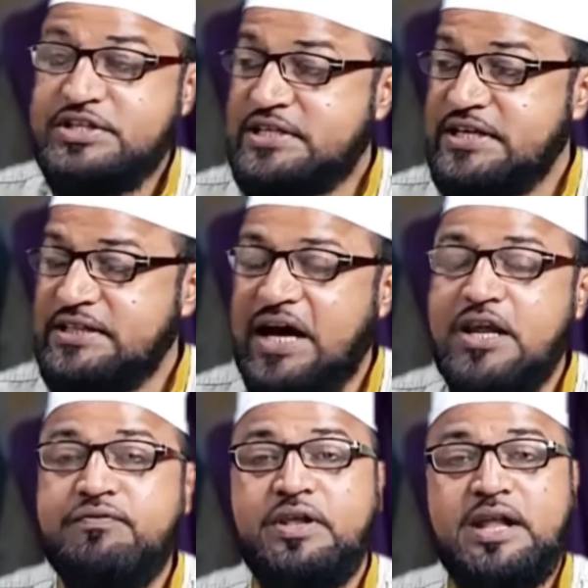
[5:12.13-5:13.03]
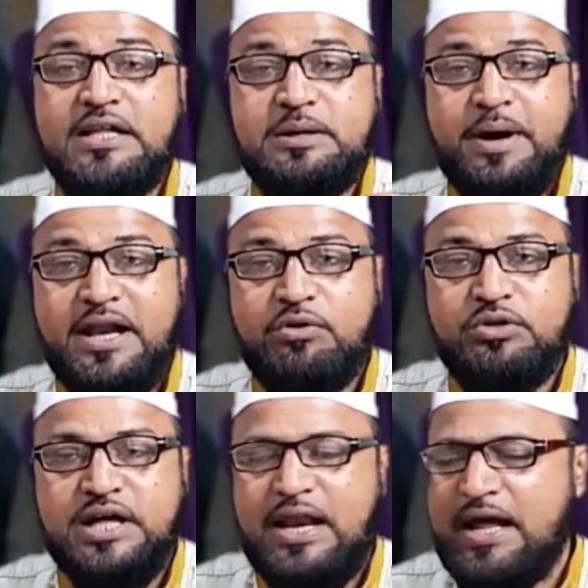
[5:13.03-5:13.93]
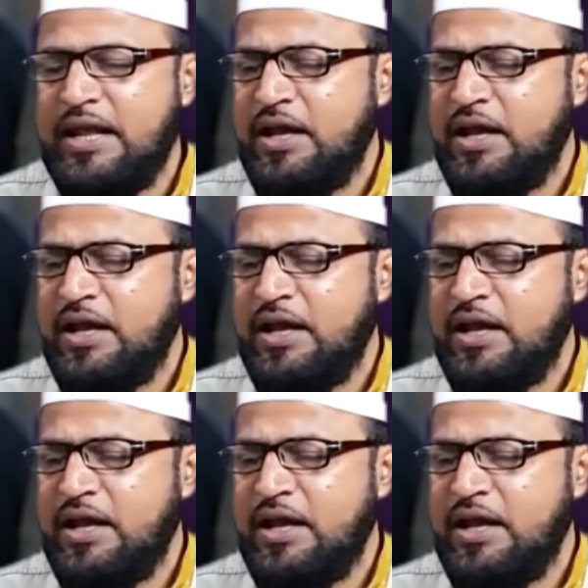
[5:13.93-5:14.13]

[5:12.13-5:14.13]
जिसकी तारीफ अल्लाह तबारक वाली